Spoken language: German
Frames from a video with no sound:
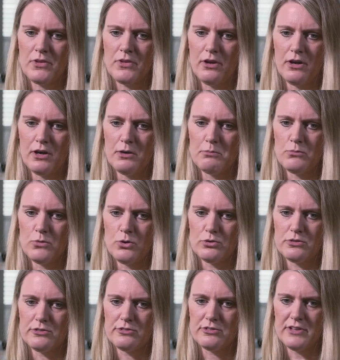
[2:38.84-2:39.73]
ähm,
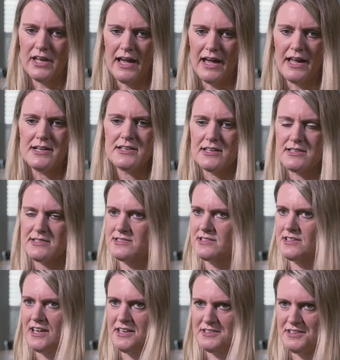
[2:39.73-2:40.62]
und all das
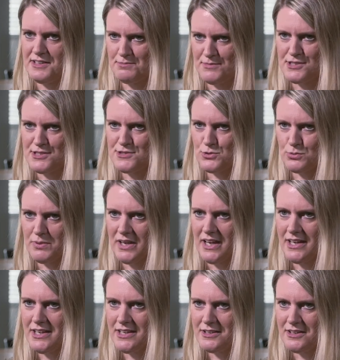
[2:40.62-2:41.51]
trägt eben dazu
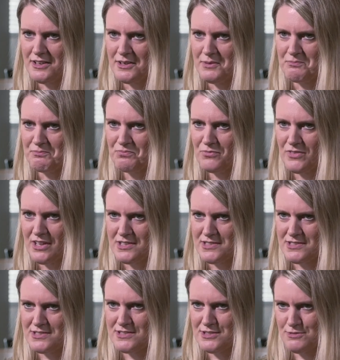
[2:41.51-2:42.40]
bei, ähm, dass
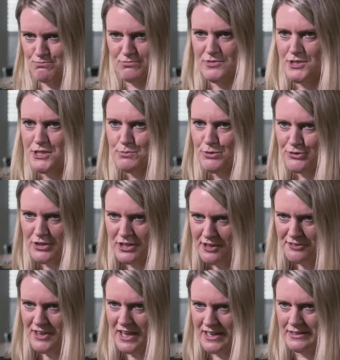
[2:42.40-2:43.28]
es nicht
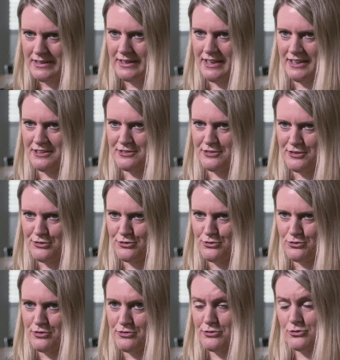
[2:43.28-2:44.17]
besonders anregend ist.
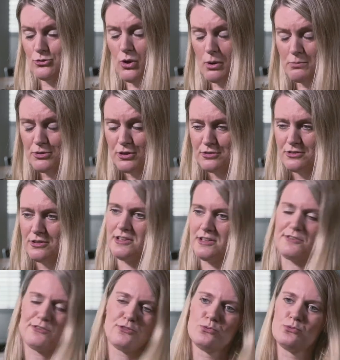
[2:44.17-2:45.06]
Und es kommt auch noch
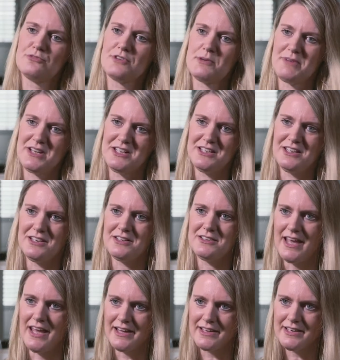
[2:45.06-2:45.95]
dazu, wenn man die
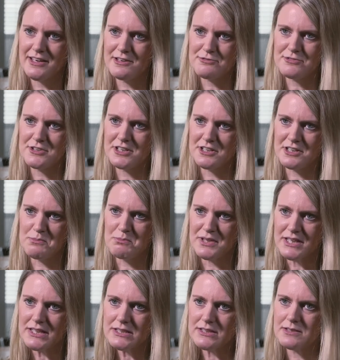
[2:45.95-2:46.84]
Lehrkräfte in den
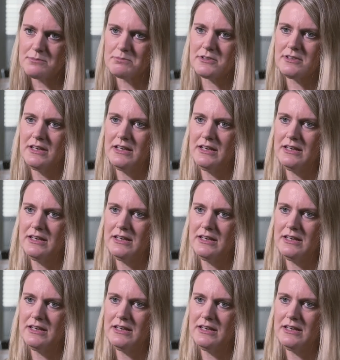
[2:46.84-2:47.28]
Blick nimmt,